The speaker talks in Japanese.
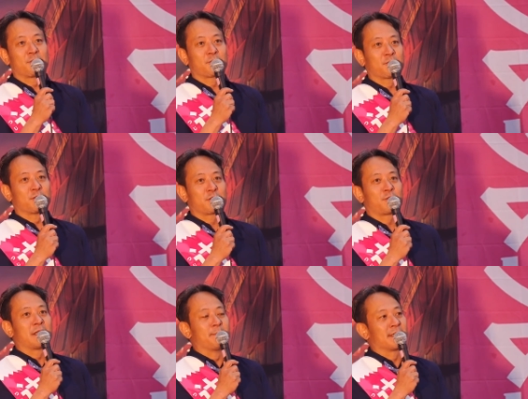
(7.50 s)
いうことを言う
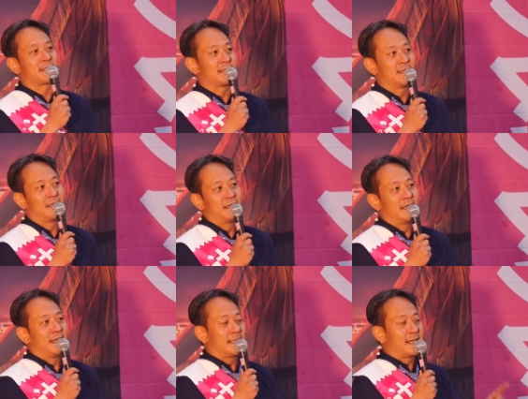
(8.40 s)
人がいます
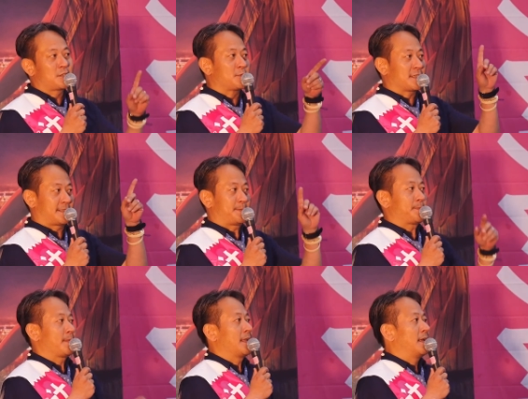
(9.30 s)
大丈夫です
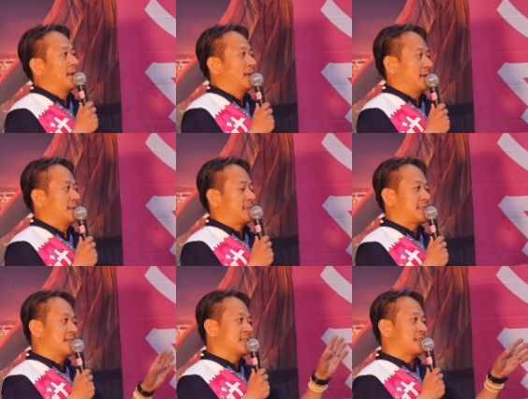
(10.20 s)
地
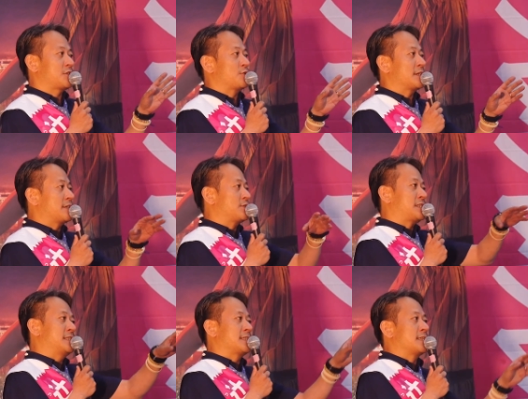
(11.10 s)
産地消型の
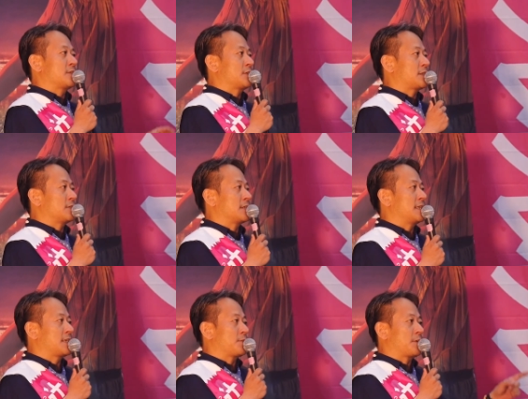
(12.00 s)
小さなグリッドに
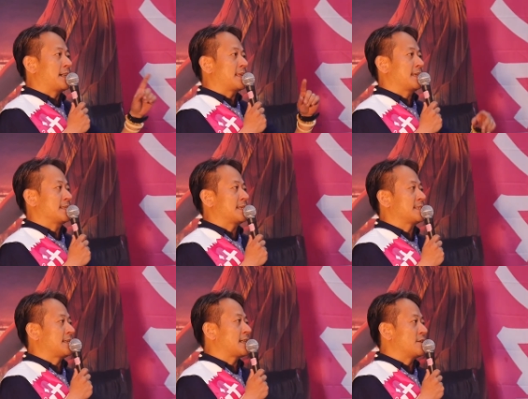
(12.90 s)
電気を変えて
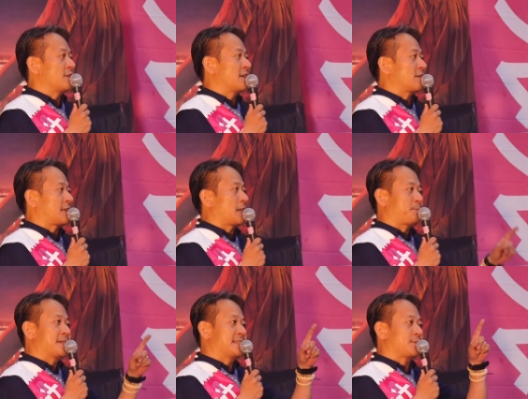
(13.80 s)
再生可能エネルギー
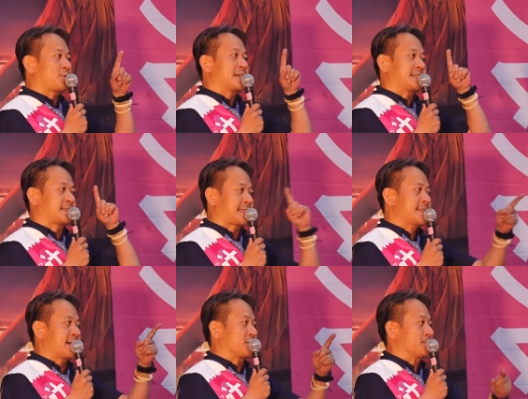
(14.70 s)
100%これは実
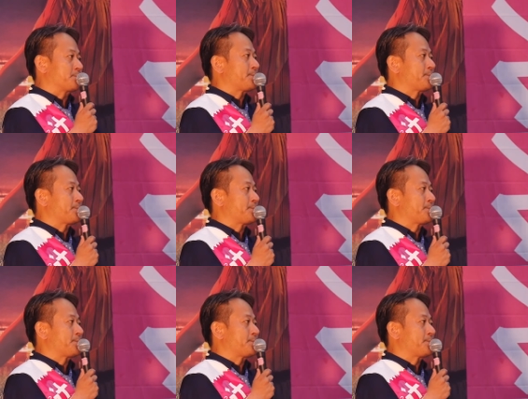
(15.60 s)
現できる